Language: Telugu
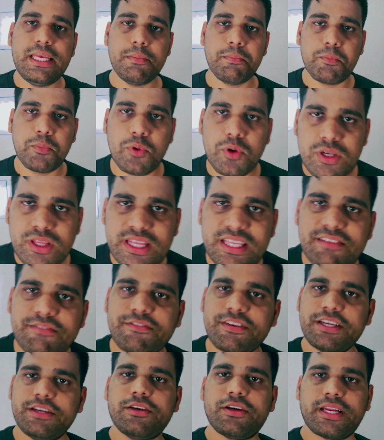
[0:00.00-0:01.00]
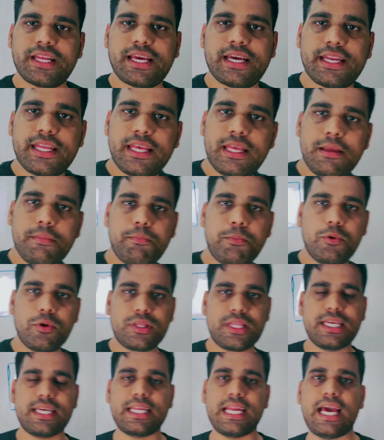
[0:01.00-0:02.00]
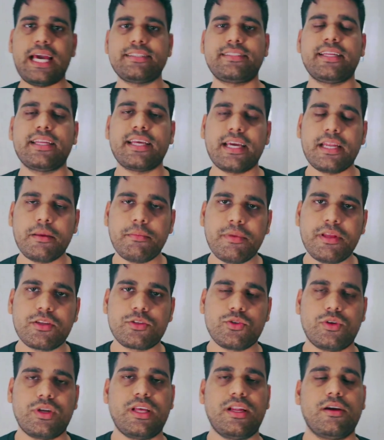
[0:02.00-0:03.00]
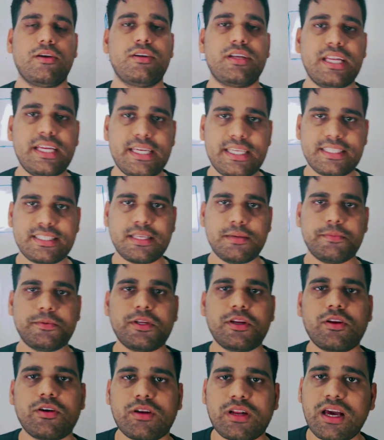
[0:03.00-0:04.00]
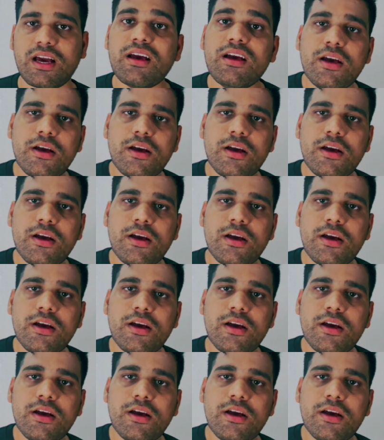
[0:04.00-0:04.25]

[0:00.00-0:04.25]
ఈ పూర్తి వీడియోని కానీ ఈ పూర్తి క్లాస్ని కానీ మీరు చూడాలనుకుంటే డిస్క్రిప్షన్లో ఉన్న